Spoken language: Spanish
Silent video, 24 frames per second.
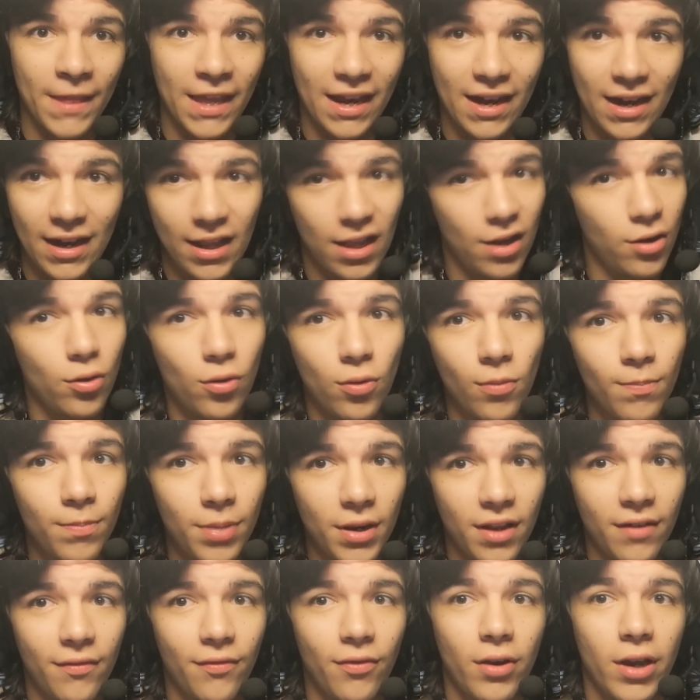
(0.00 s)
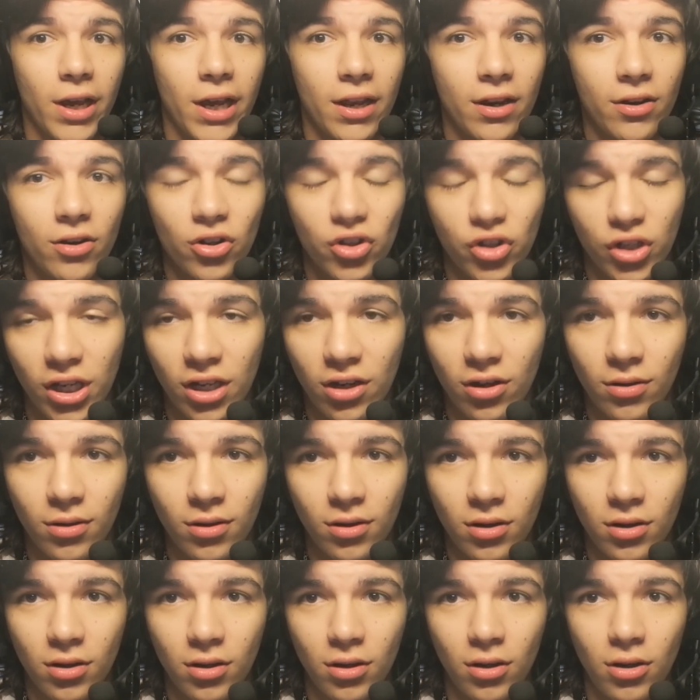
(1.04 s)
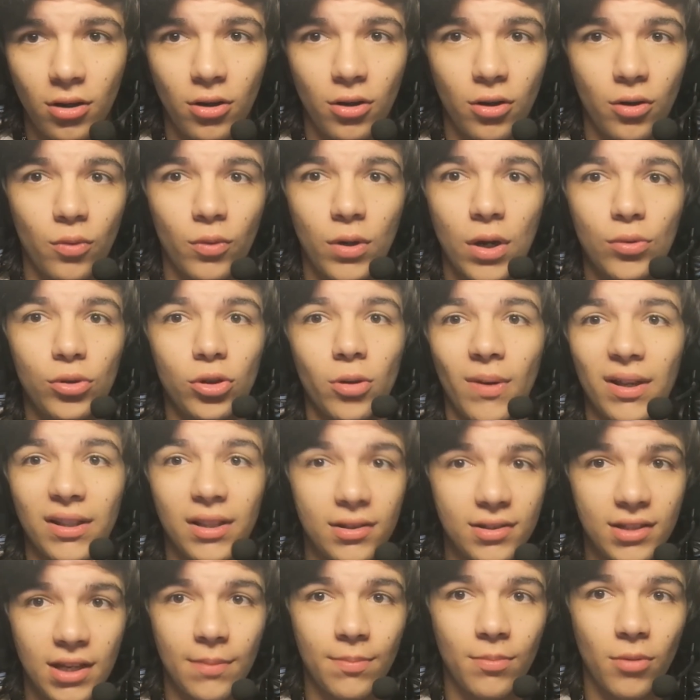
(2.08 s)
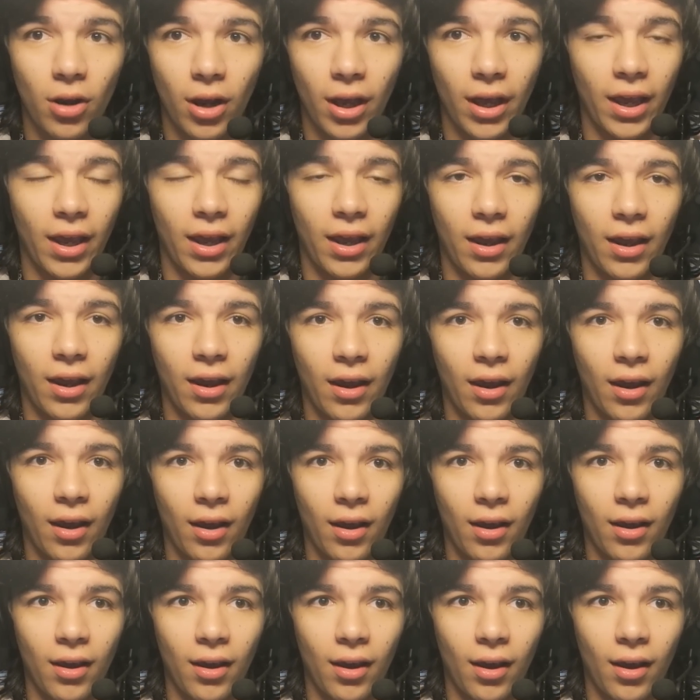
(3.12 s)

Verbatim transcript: Que en realidad no cumplí, fue, no sé, no un automaticismo que,